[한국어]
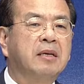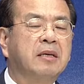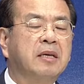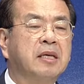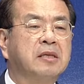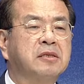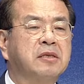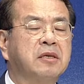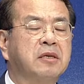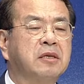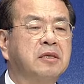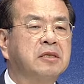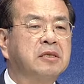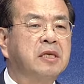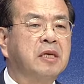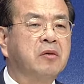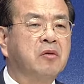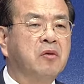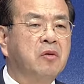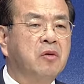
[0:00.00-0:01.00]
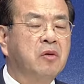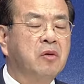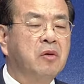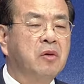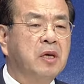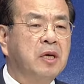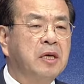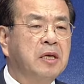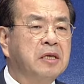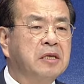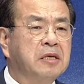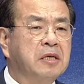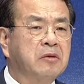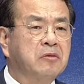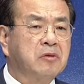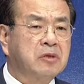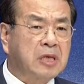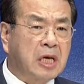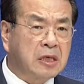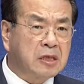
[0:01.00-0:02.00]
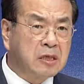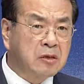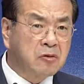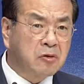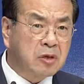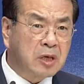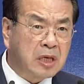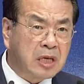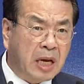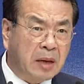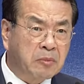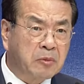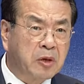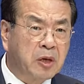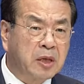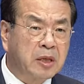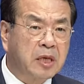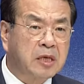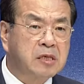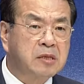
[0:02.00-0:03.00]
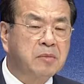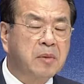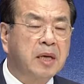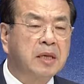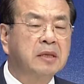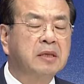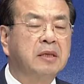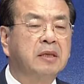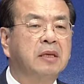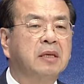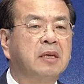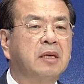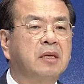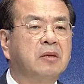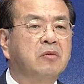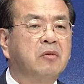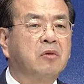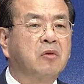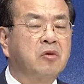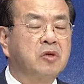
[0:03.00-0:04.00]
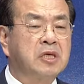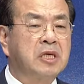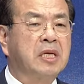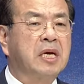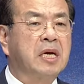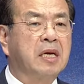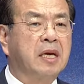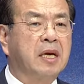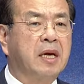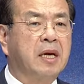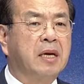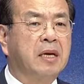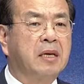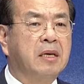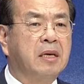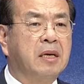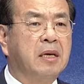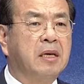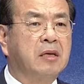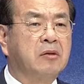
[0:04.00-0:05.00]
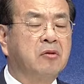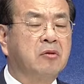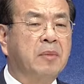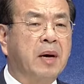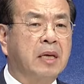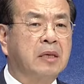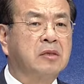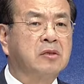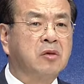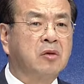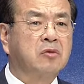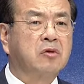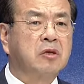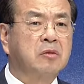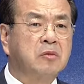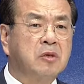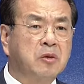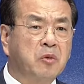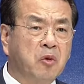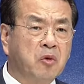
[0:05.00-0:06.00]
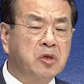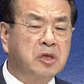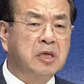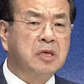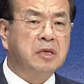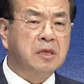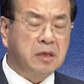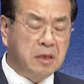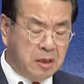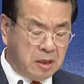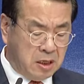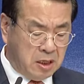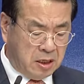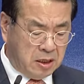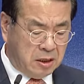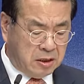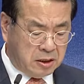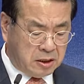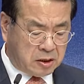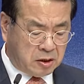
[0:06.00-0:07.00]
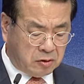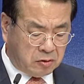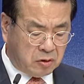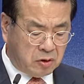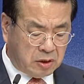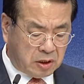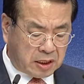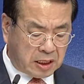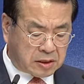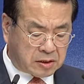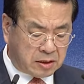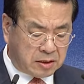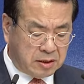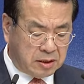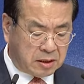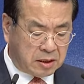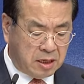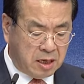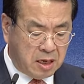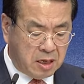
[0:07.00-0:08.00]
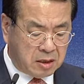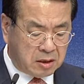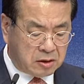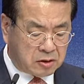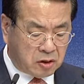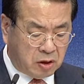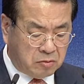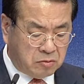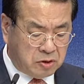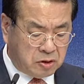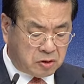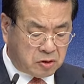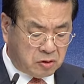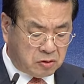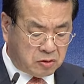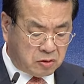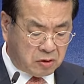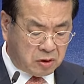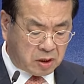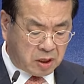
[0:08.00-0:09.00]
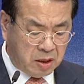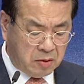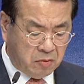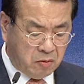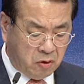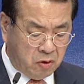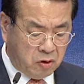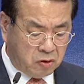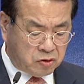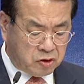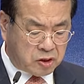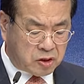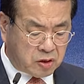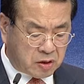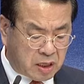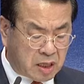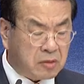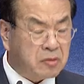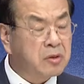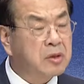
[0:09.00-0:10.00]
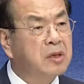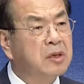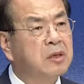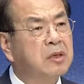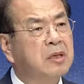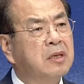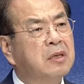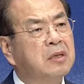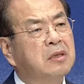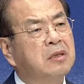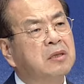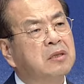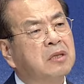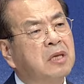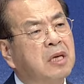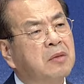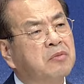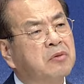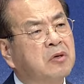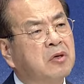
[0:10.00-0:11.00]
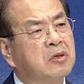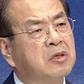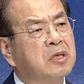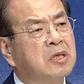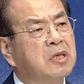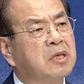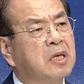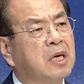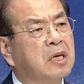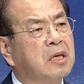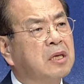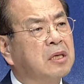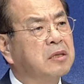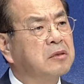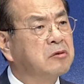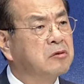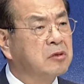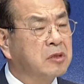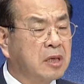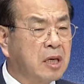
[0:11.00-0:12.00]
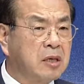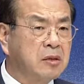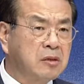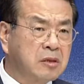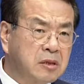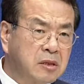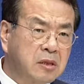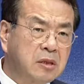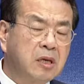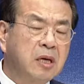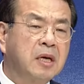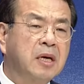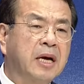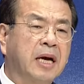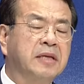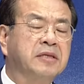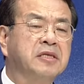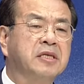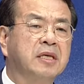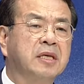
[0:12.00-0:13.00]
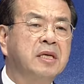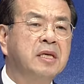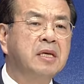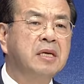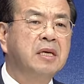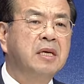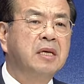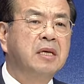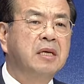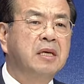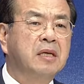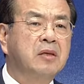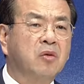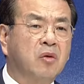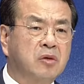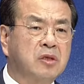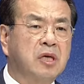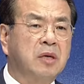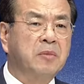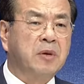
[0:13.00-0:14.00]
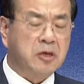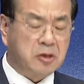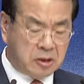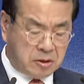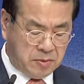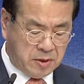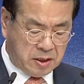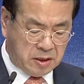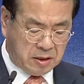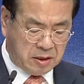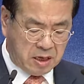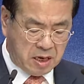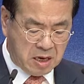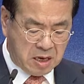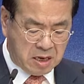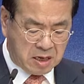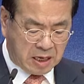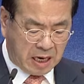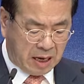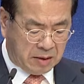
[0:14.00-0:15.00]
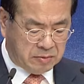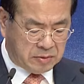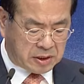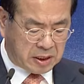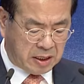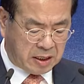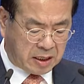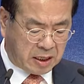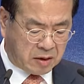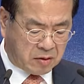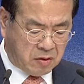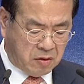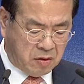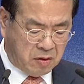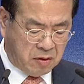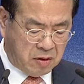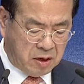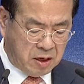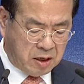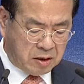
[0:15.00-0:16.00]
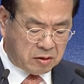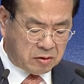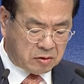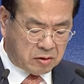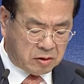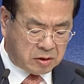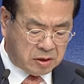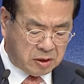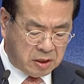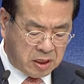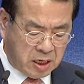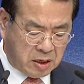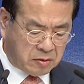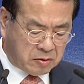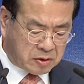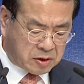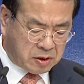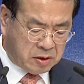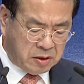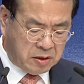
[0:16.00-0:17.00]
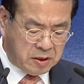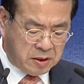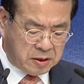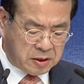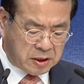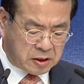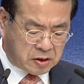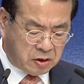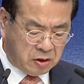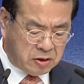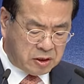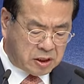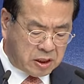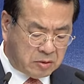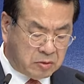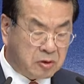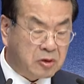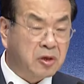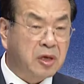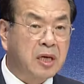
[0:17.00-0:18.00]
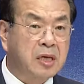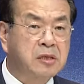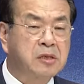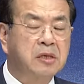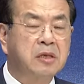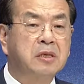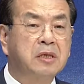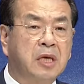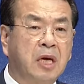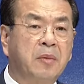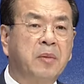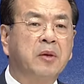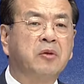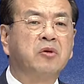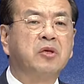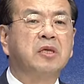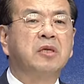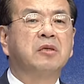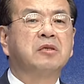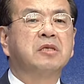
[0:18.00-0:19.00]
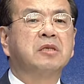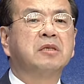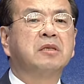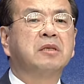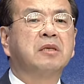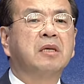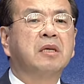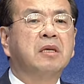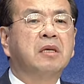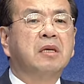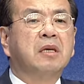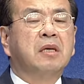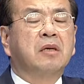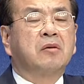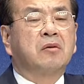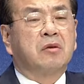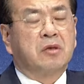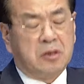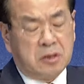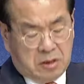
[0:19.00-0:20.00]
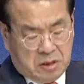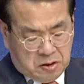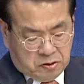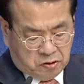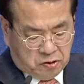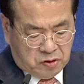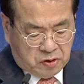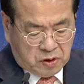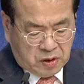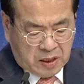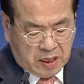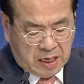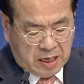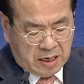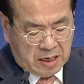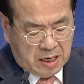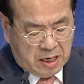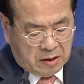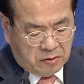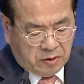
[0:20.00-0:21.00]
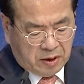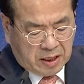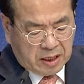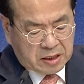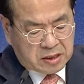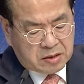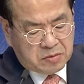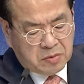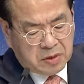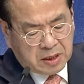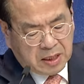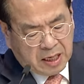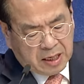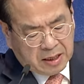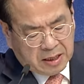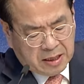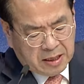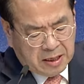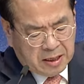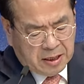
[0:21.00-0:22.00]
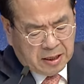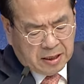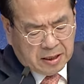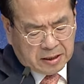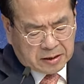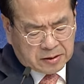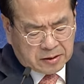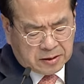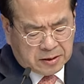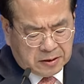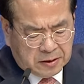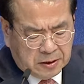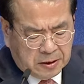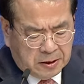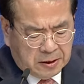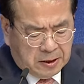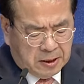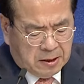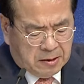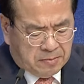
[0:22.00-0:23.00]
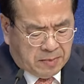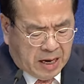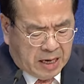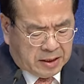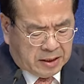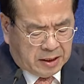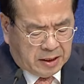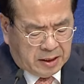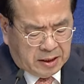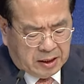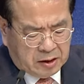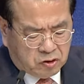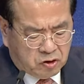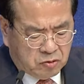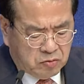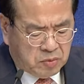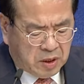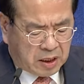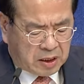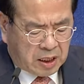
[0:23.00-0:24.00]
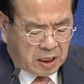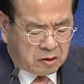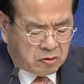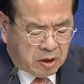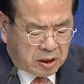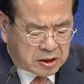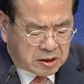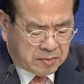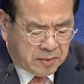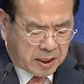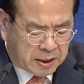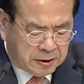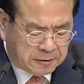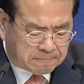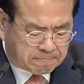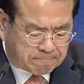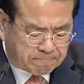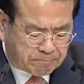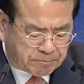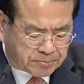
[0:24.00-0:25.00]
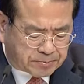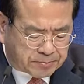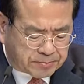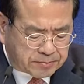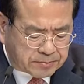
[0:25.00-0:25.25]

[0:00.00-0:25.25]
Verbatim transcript: 그래서 이제 또 사진도 우리가 남겨야 되지만은 또 그 시간에 또 많은 성도님들 오실 성도님께서는 그 정문 쪽으로 이렇게 모여주셔갖고요, 그 테이프 커팅에 일단 그 같이 동참해 주시면은 감사하겠고, 그리고 끝나고서 이제 전시회부터 해서 예배로 이어지는 그런 순서가 되겠습니다. 그래서 많이 준비했다고 하지만은